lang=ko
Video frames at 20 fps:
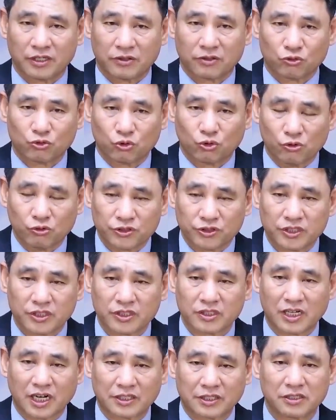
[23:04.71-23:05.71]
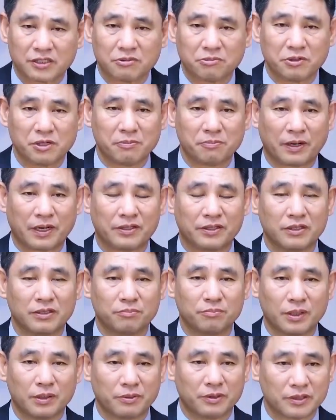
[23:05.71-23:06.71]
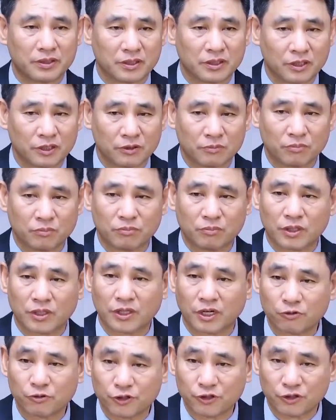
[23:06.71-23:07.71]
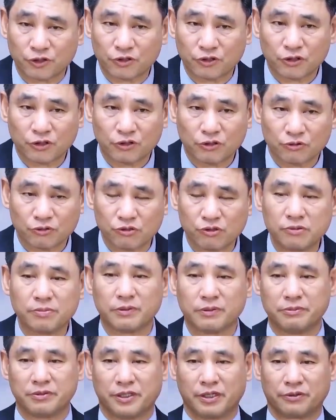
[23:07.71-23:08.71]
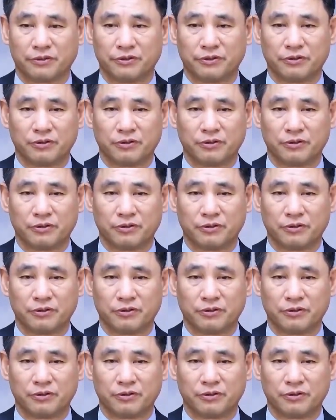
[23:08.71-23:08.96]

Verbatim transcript: 통치 다스림을 받는 법은 뭐다고요? 율법이다고요.